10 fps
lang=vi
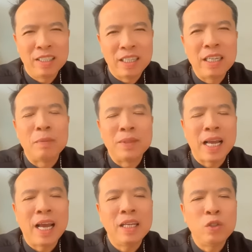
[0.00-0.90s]
À, trên
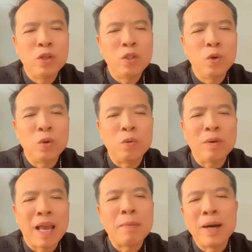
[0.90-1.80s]
thập giá Chúa Giêsu
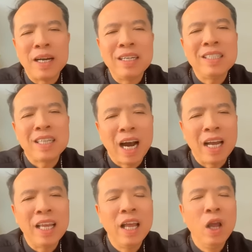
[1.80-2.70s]
cũng khai mở nước
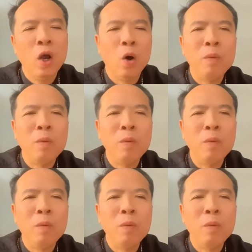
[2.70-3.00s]
trời